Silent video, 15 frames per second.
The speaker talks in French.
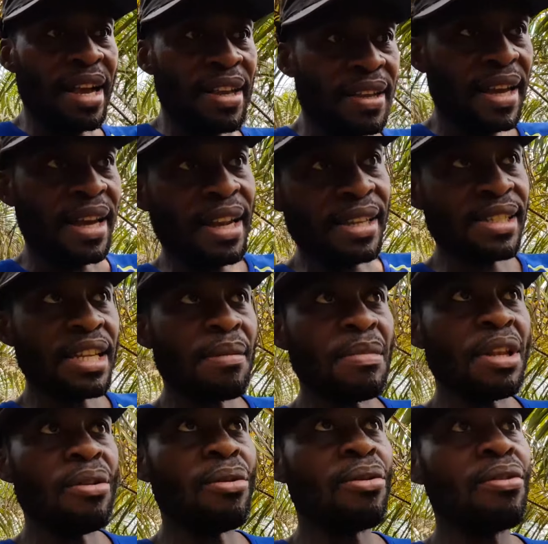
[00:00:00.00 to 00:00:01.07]
45
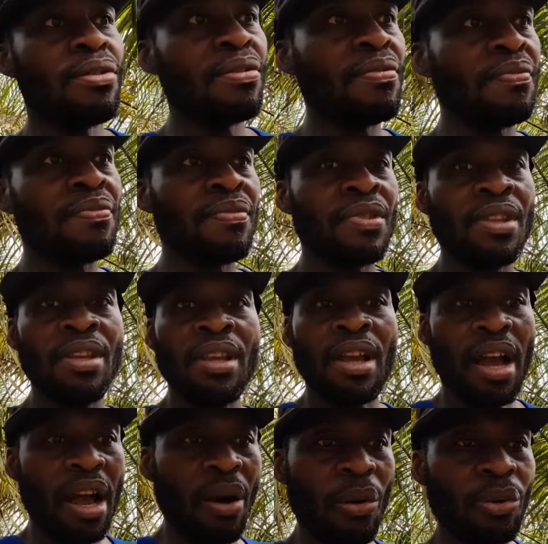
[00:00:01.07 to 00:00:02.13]
millions
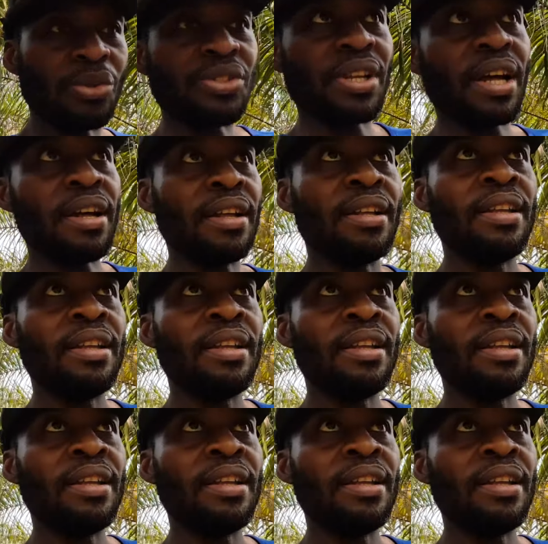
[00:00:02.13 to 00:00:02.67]
en 11 ans,